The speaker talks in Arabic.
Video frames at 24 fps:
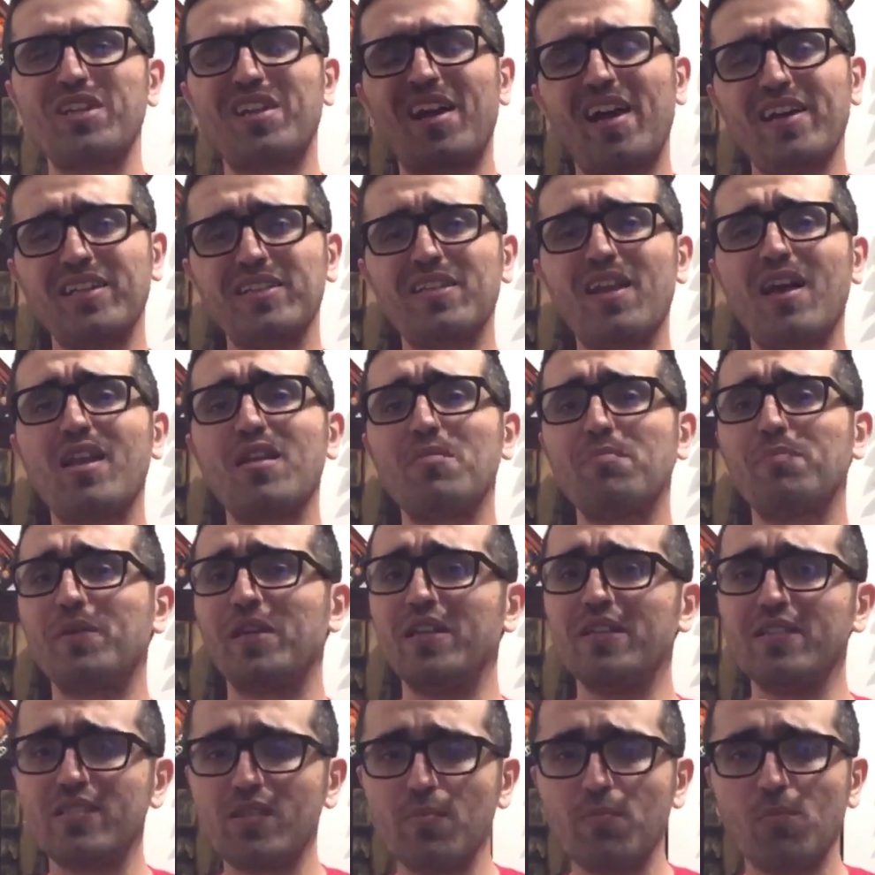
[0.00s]
راح يطالب
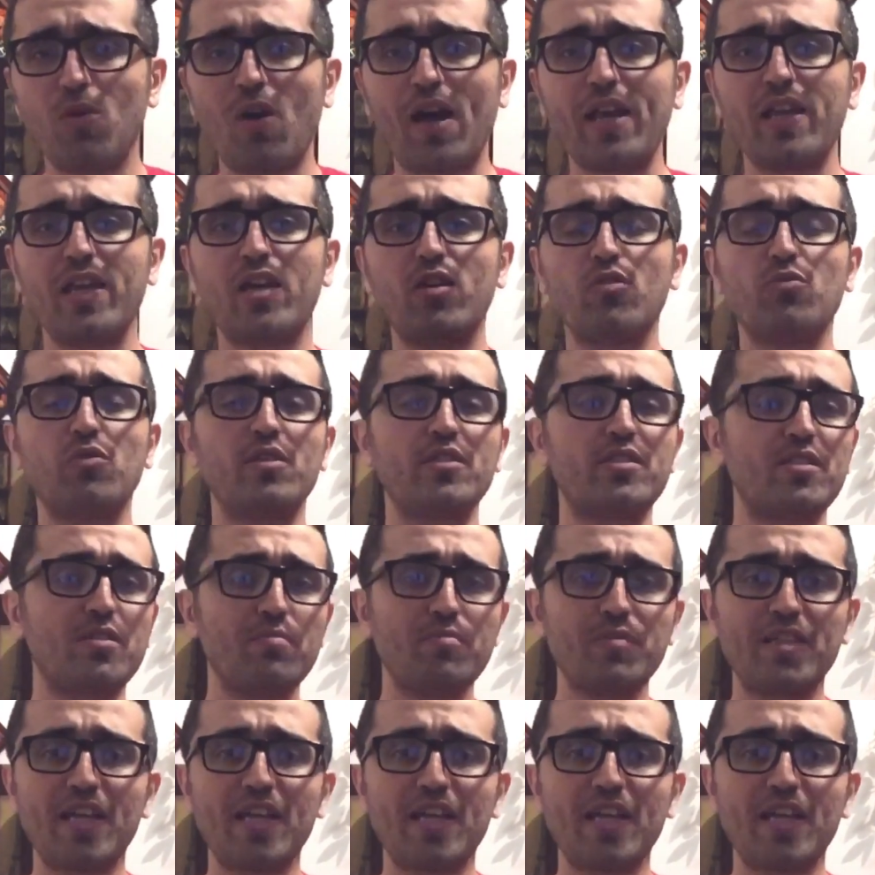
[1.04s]
باسم معين واسم